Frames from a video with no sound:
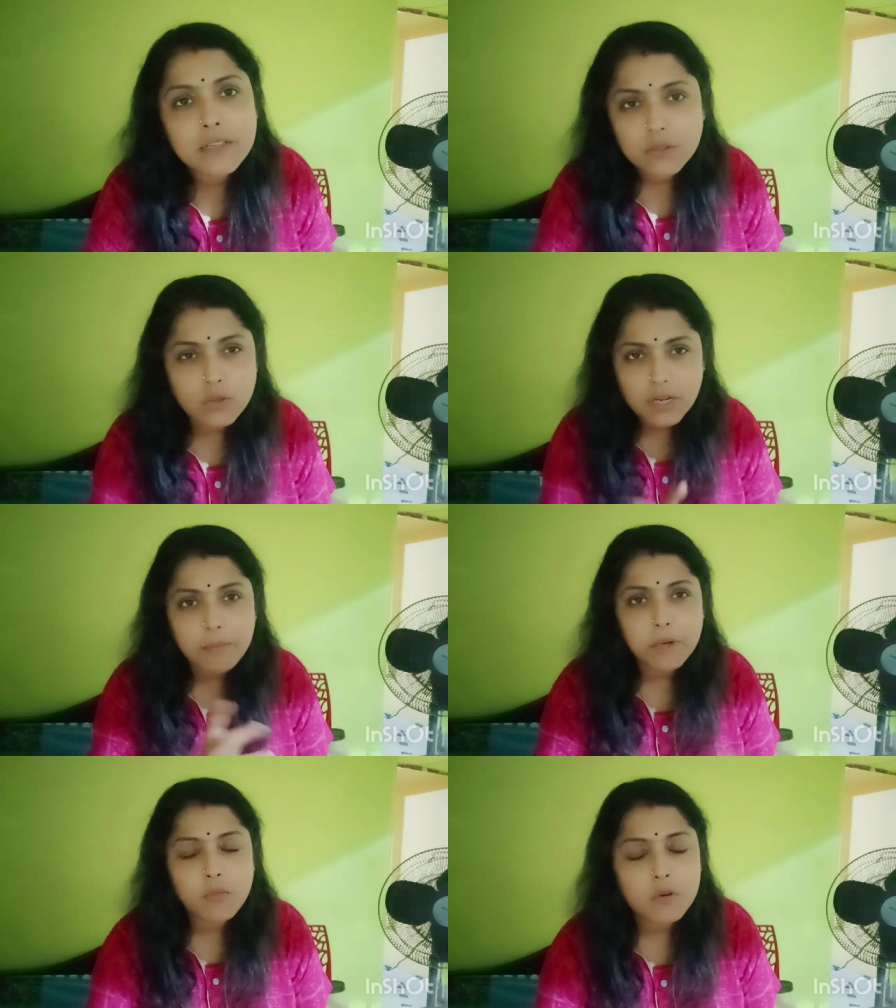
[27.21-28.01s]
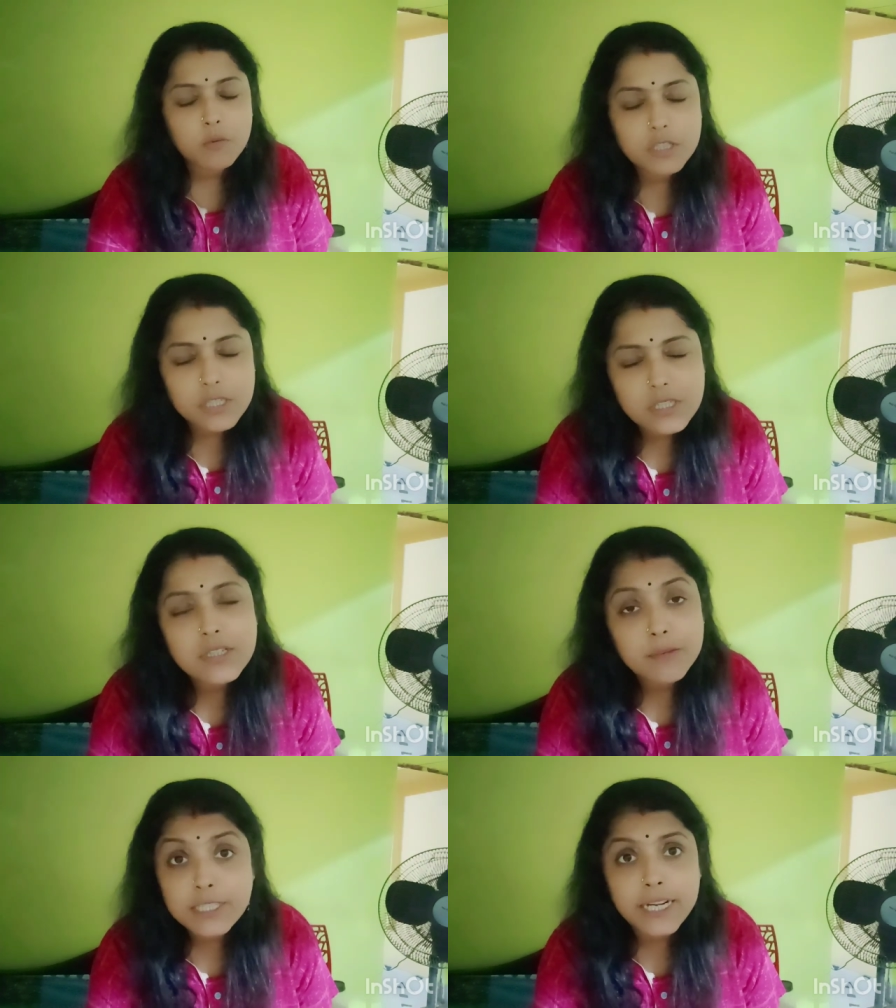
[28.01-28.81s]
তুই তো নামটাও ভুল বলছিস
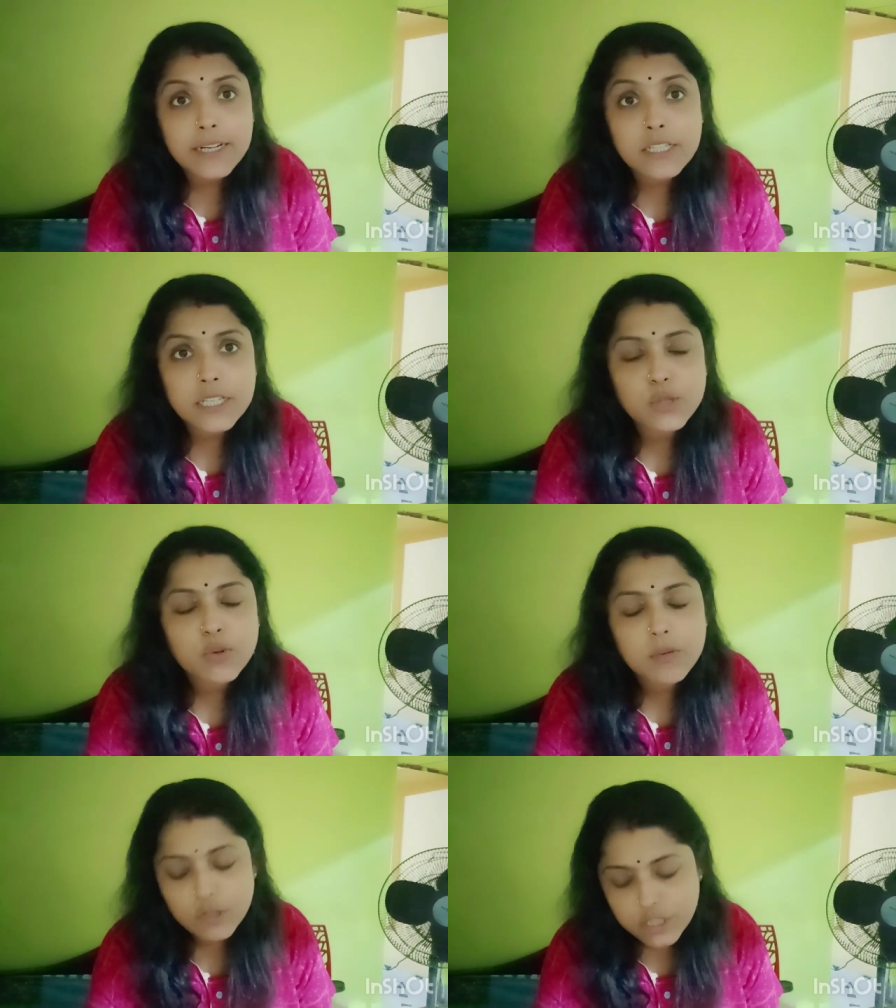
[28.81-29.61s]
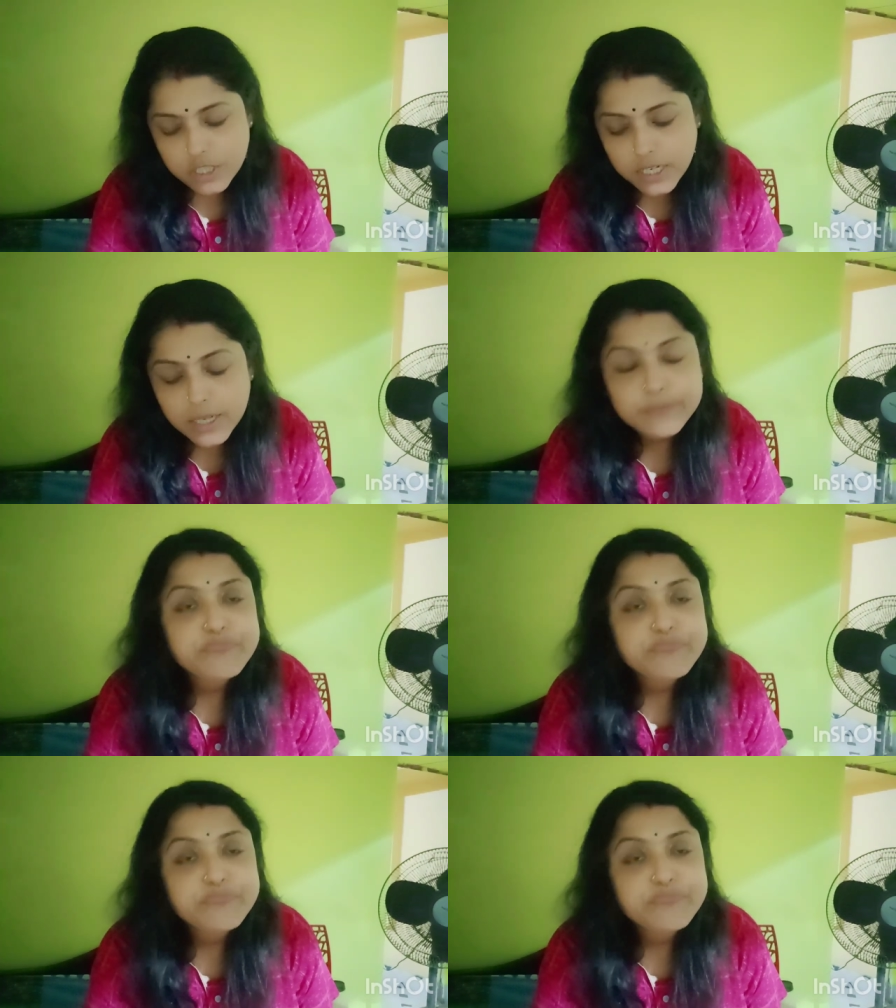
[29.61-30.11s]
এবার জানি না জেনে শুনে বলছিস কিনা